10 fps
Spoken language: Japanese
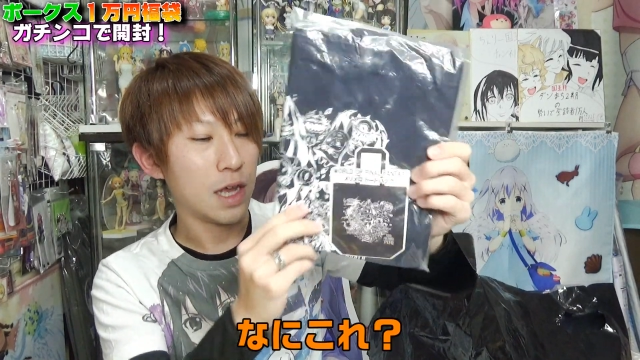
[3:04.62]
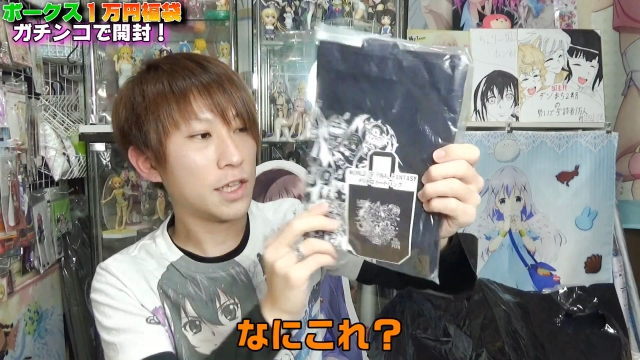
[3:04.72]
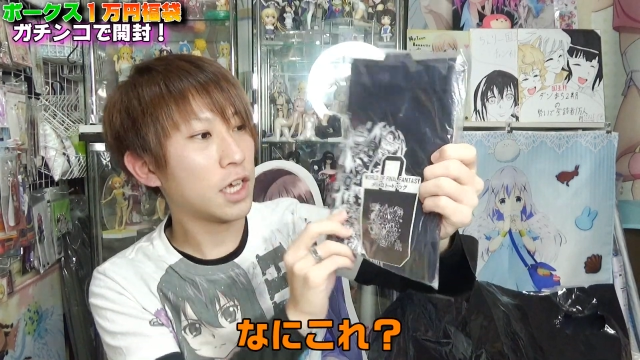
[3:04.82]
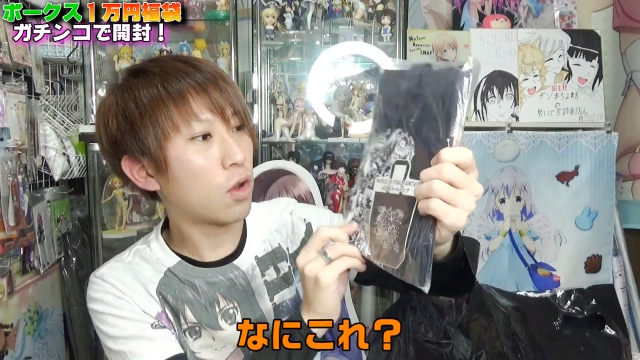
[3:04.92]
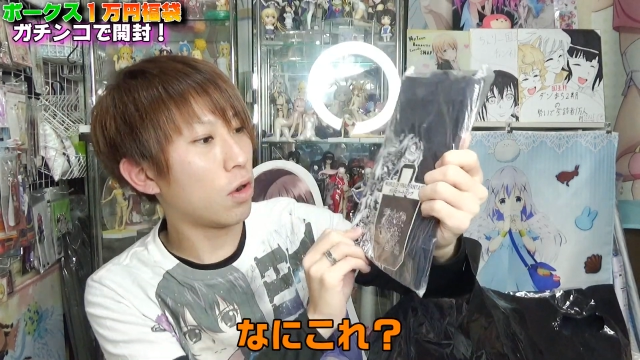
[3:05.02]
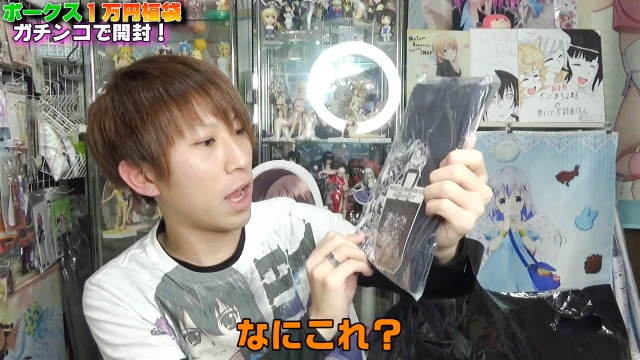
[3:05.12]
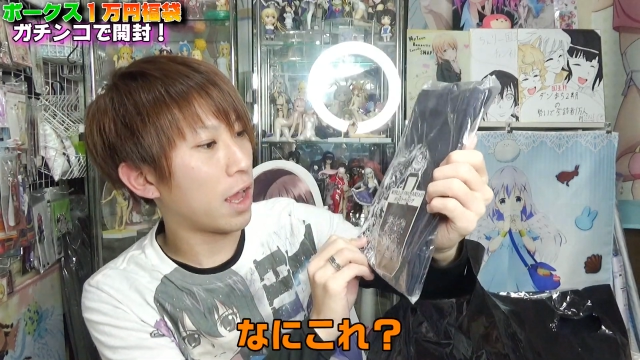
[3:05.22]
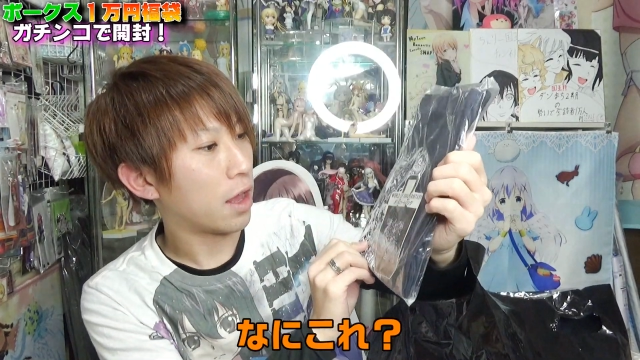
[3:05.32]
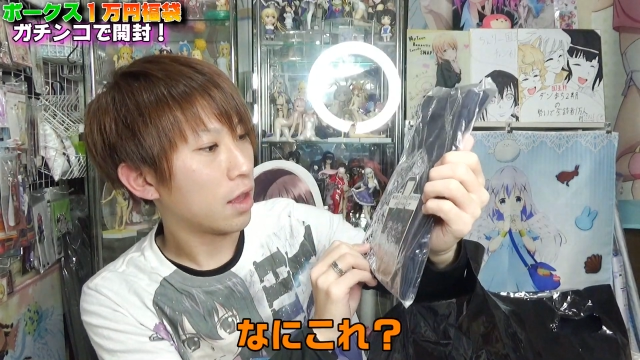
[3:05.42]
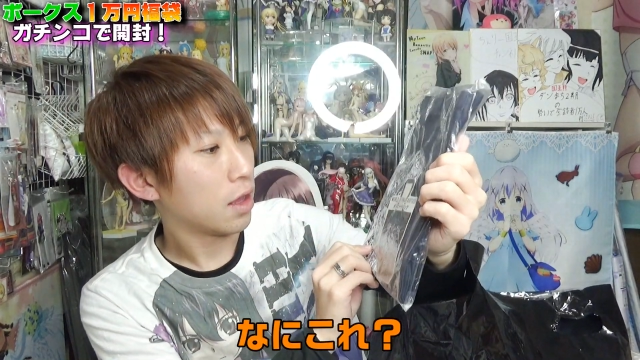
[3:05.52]
何これ
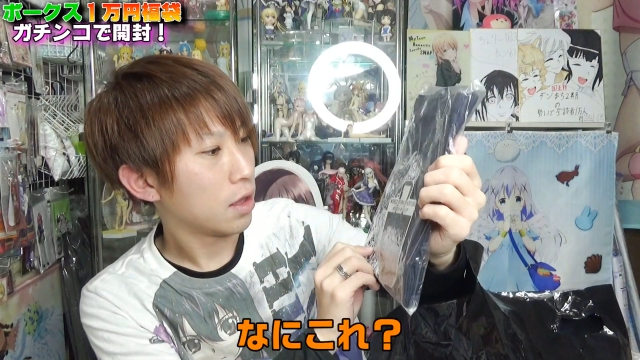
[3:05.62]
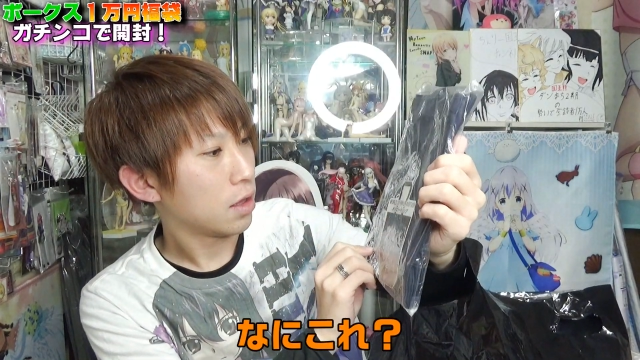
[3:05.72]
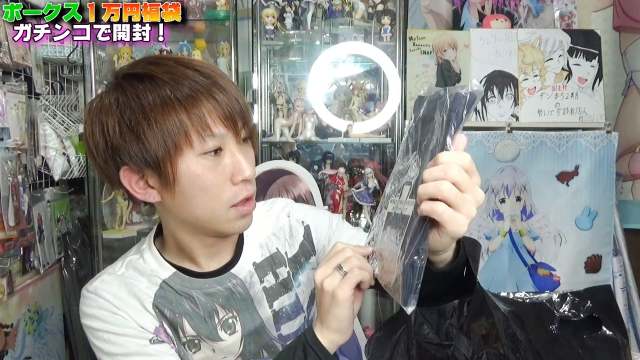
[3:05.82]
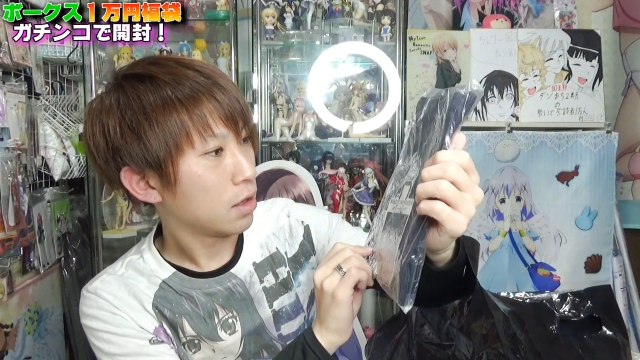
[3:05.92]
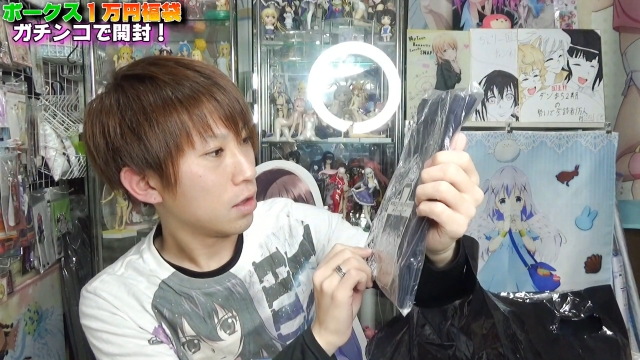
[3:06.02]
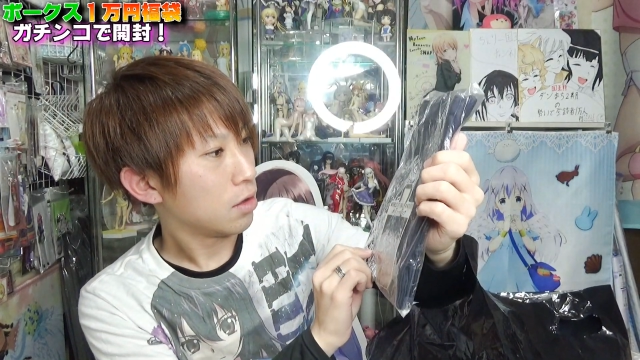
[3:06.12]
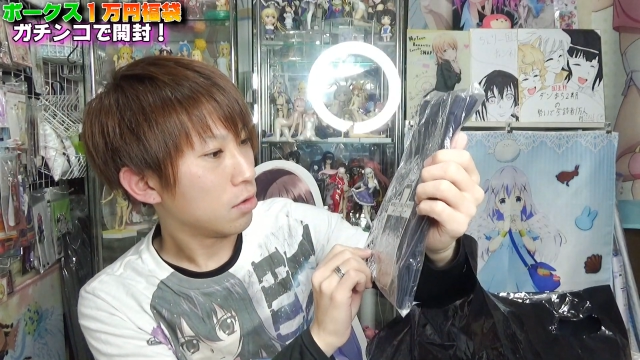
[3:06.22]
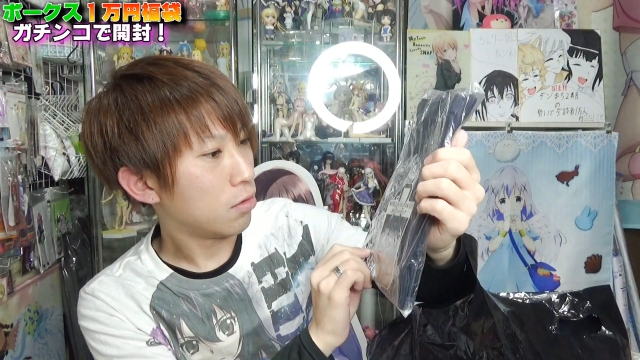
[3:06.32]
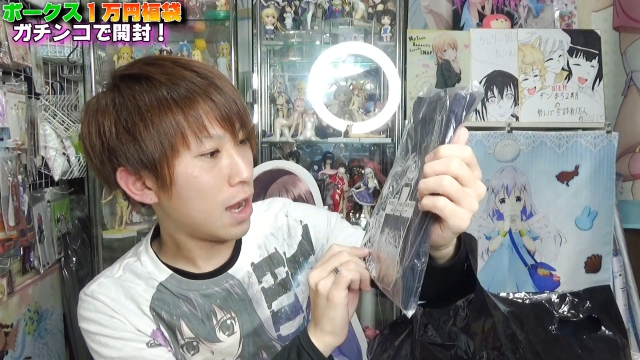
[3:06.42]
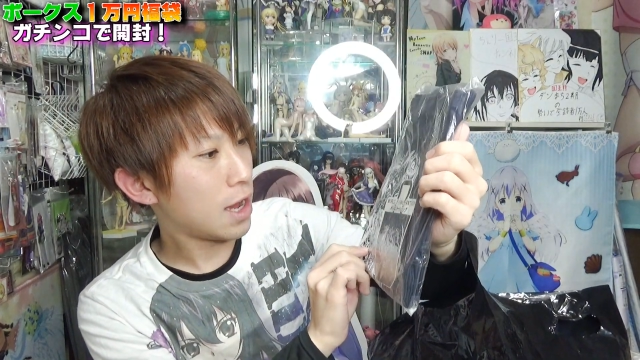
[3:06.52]

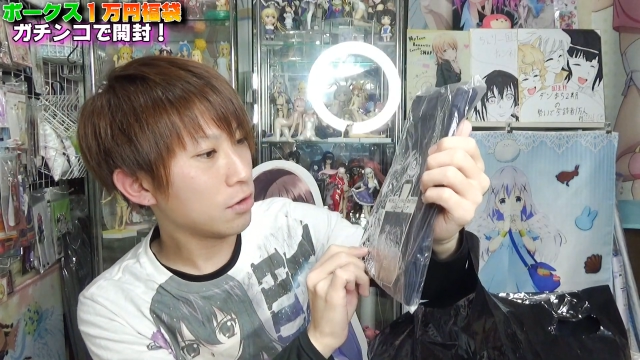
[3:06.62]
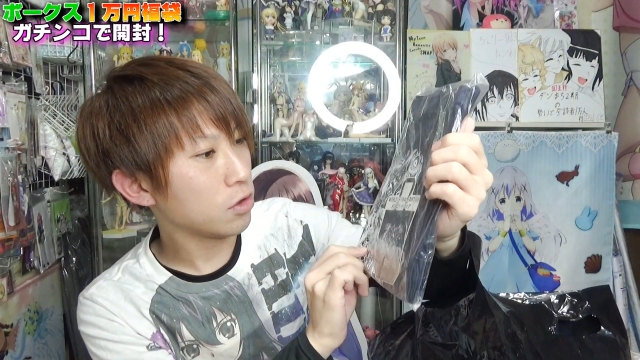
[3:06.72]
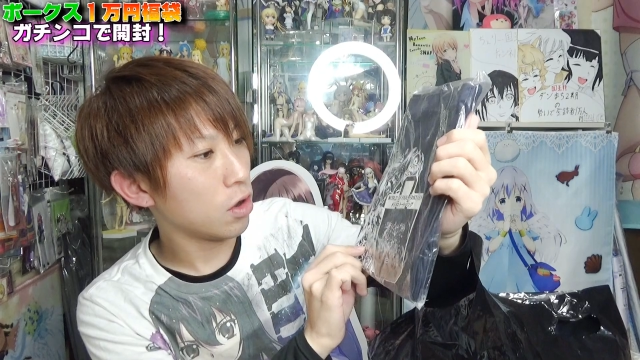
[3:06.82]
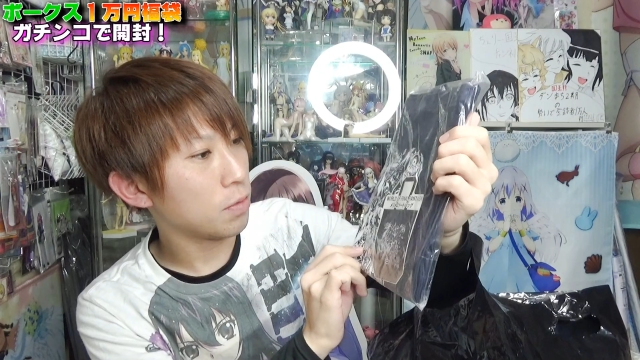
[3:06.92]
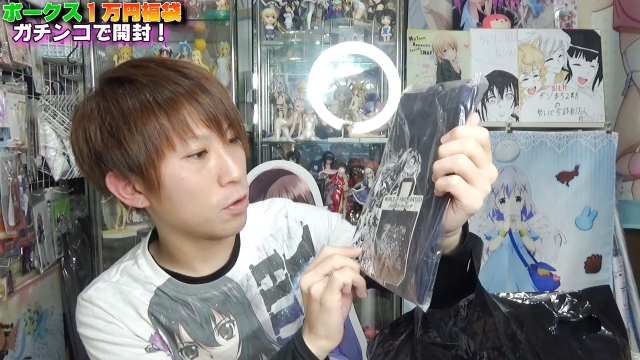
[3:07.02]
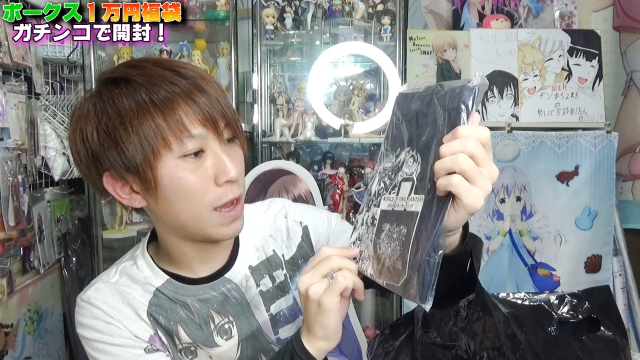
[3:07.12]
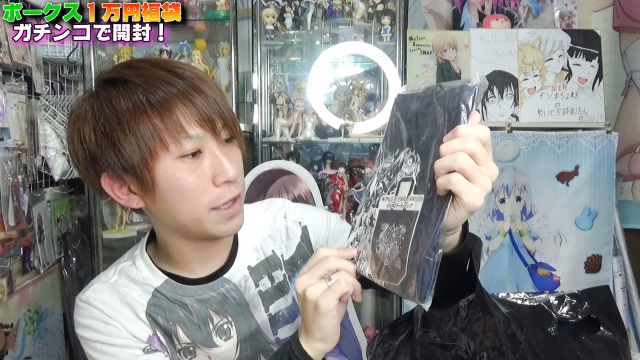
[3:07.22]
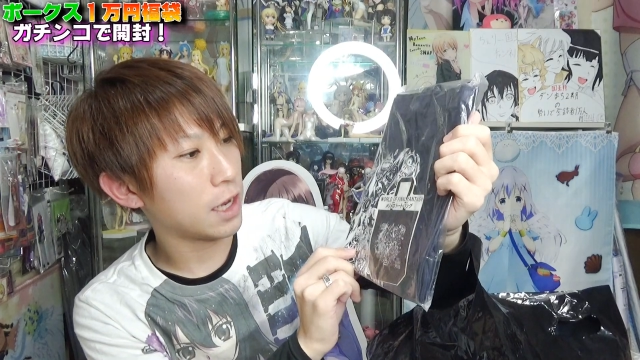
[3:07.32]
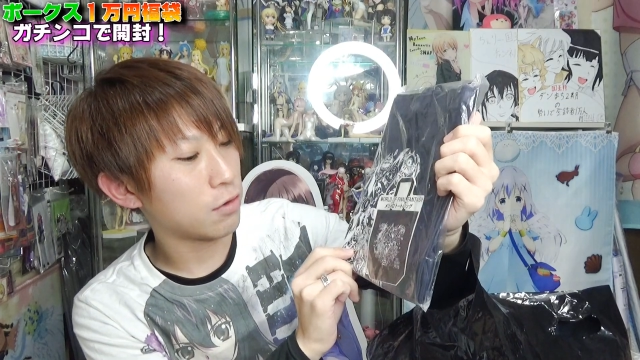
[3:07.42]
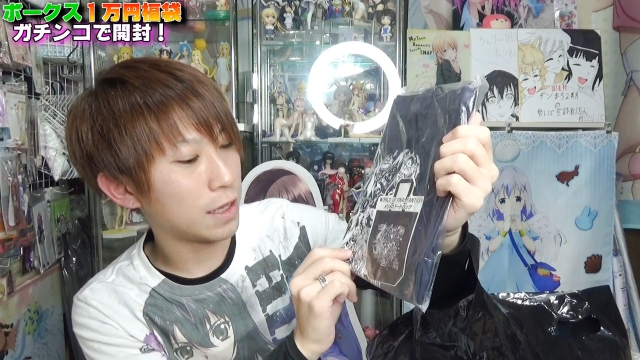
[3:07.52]

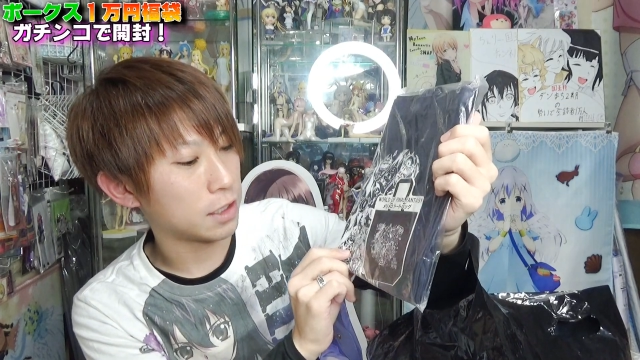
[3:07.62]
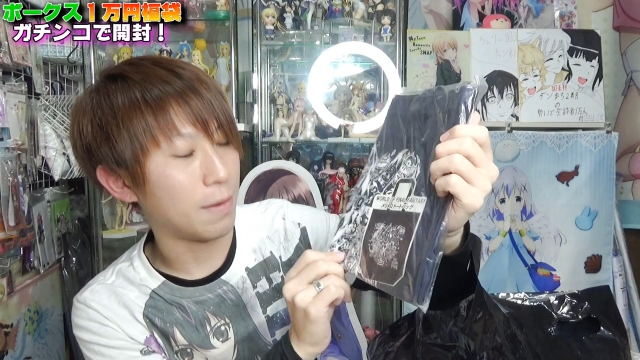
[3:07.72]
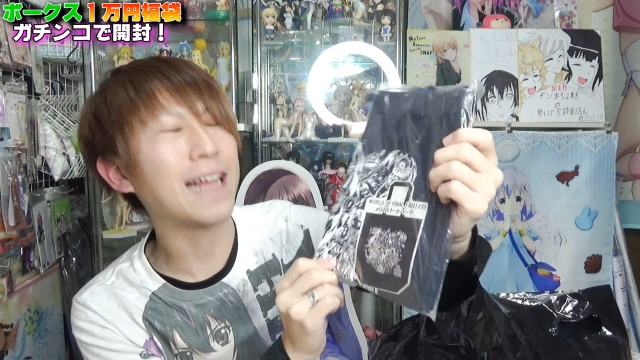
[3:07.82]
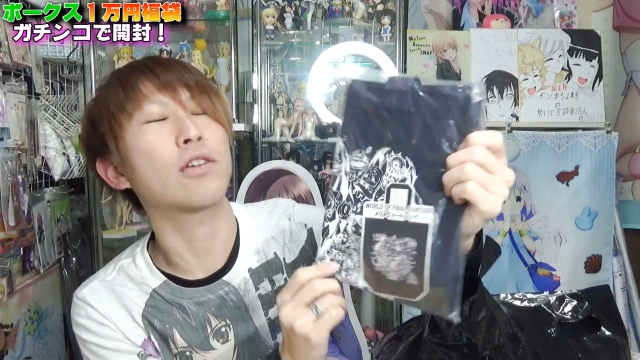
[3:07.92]
ワールド・オブ・ファイナル・ファンタジー。